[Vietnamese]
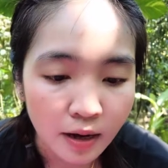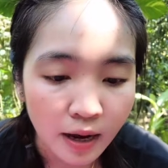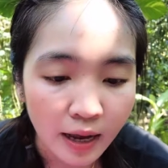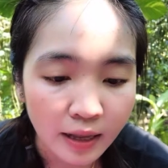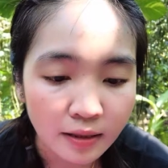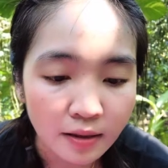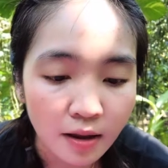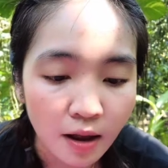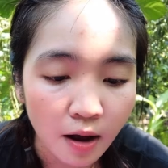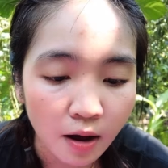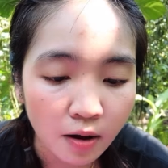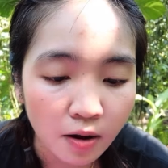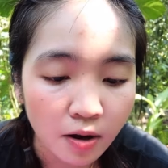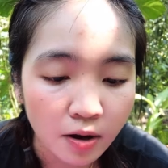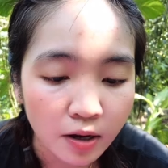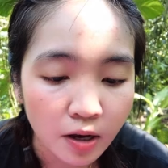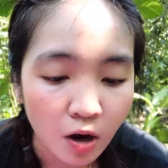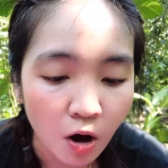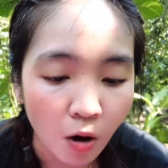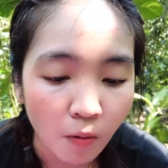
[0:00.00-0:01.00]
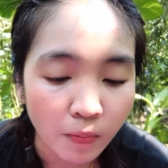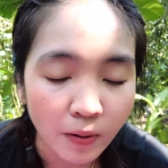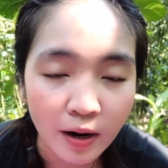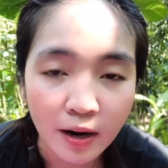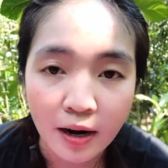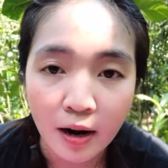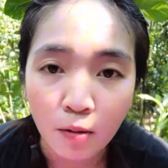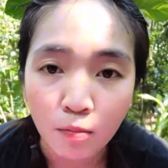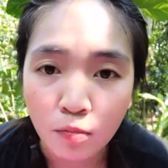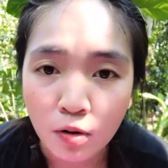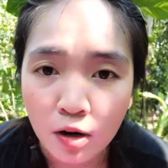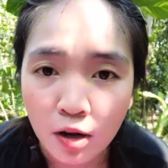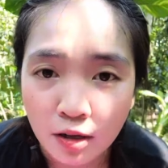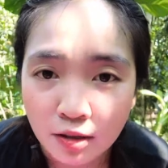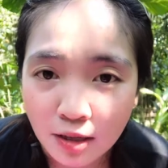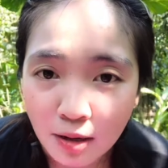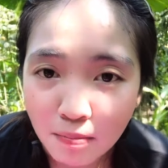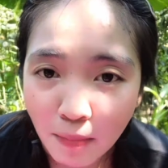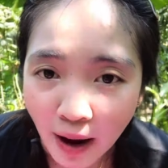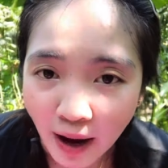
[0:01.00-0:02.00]
Thánh thần ơi cái hộp thanh long nó
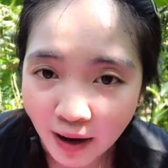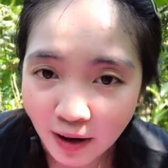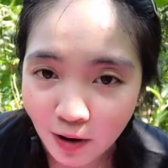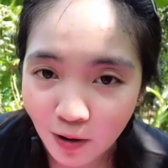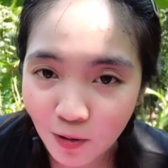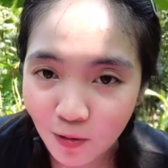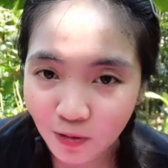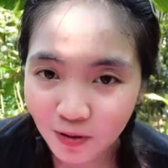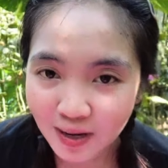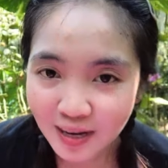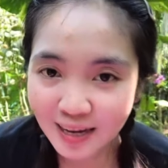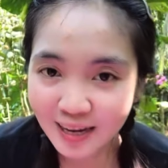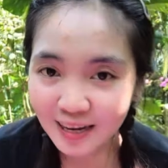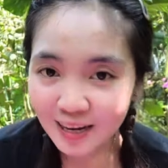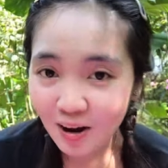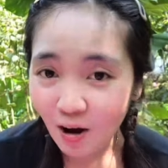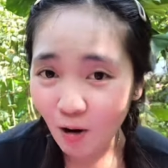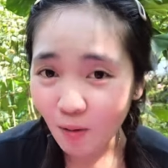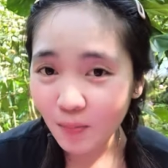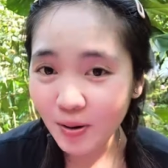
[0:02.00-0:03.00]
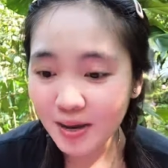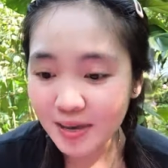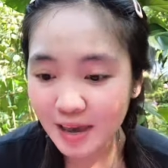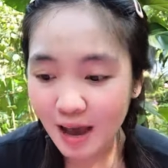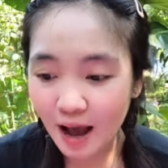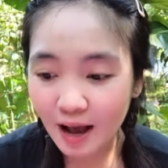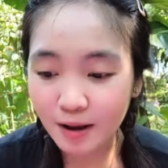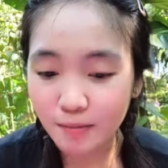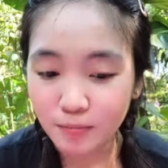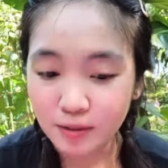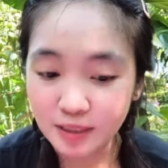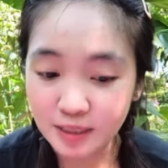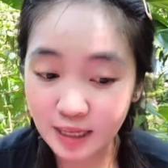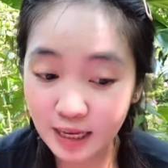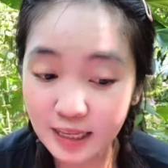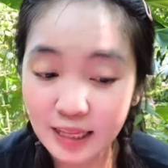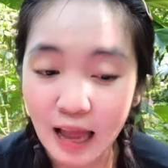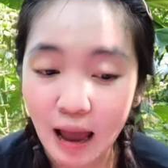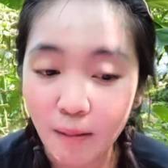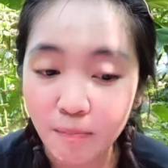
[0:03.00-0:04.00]
lên tới mặt luôn Còn bây giờ thì mình
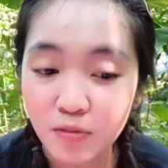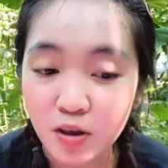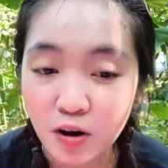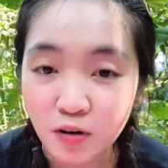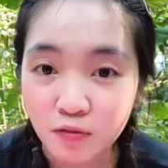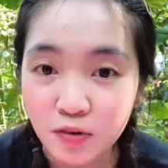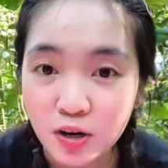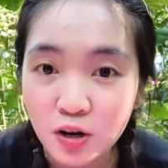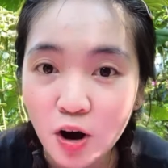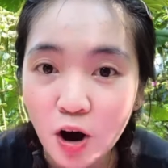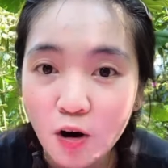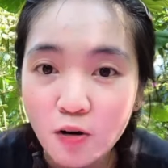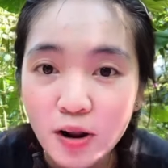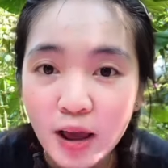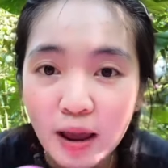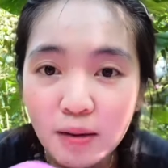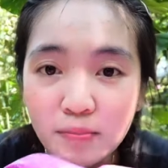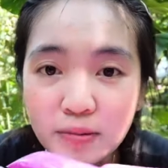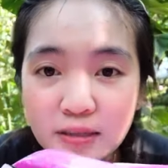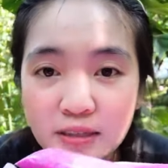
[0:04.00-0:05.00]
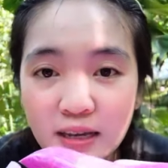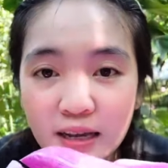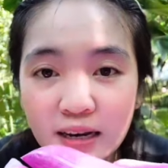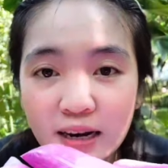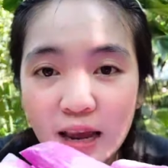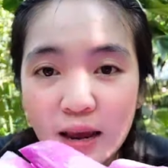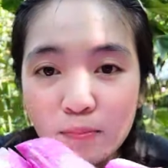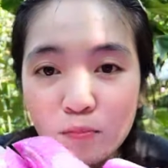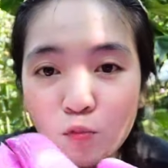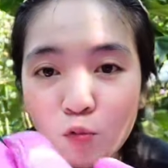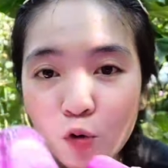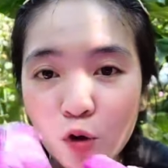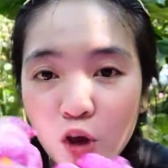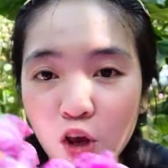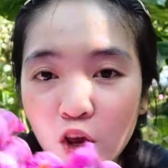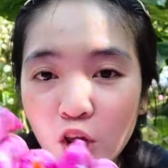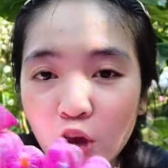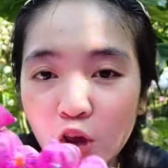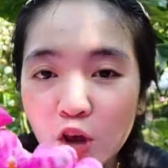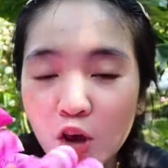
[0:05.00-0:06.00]
sẽ tạm dừng video ở đây Mình sẽ đem
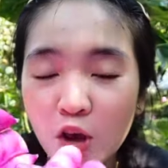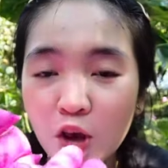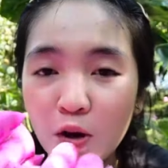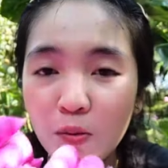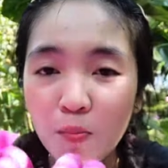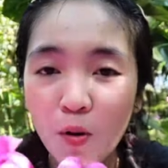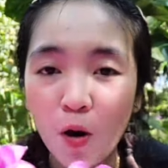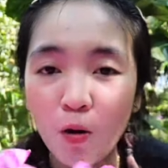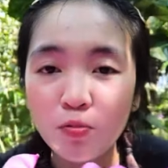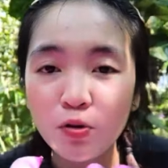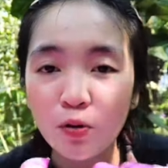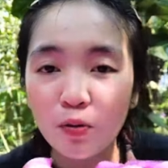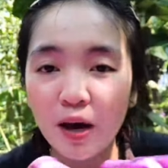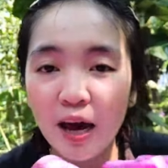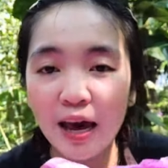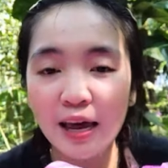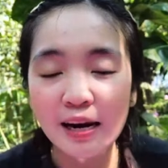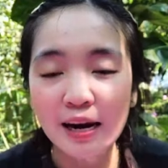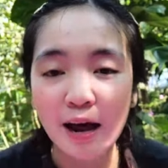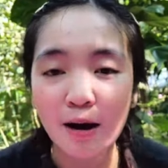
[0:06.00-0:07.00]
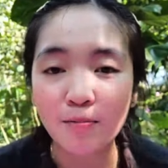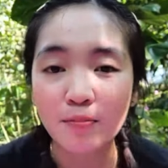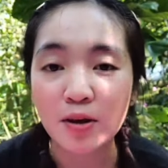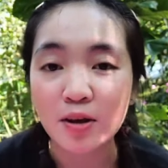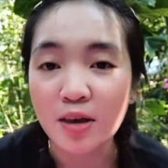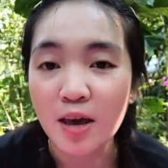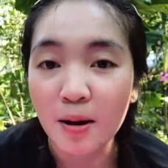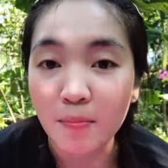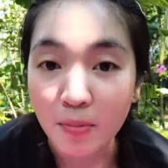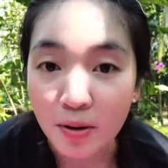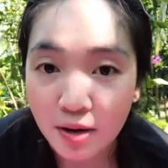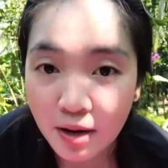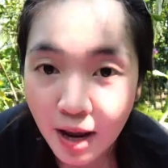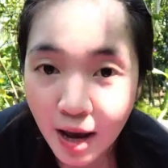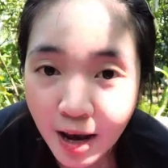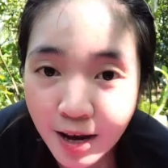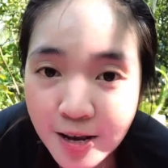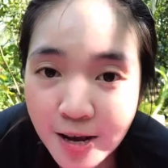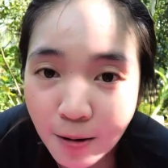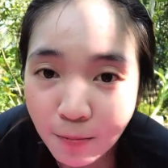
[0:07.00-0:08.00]
nguyên 40 cây thanh long này về mình
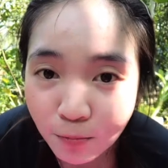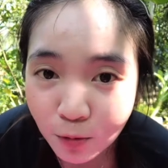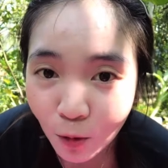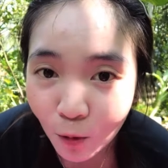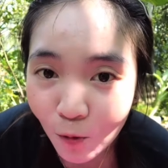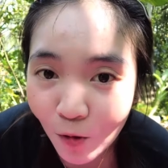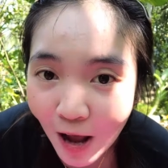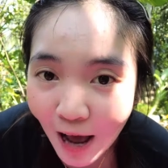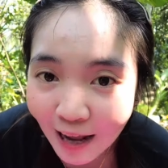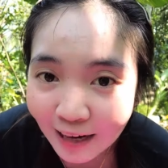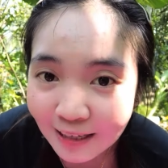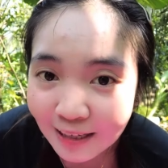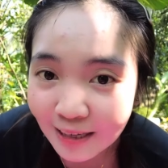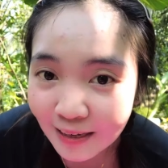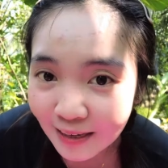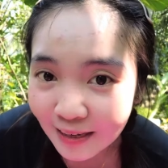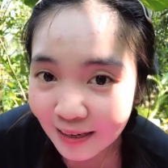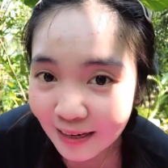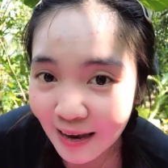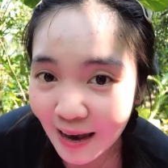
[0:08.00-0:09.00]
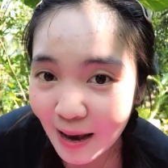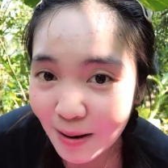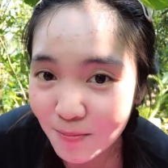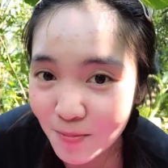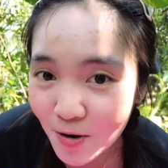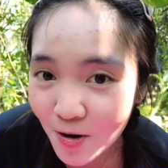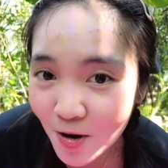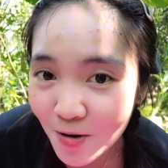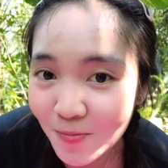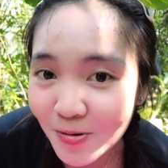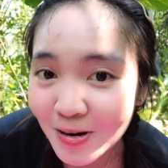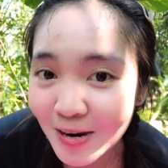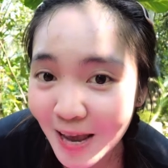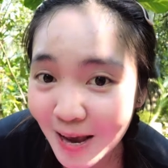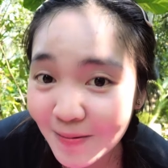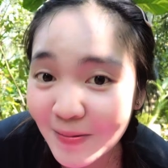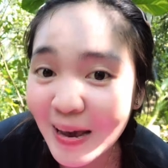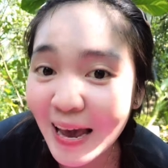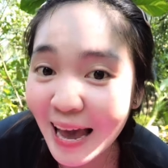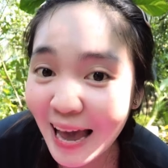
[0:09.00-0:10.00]
để trong tủ lạnh Ngày mai mình
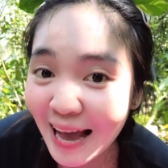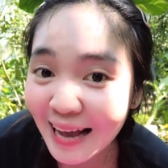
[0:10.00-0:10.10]
đem ra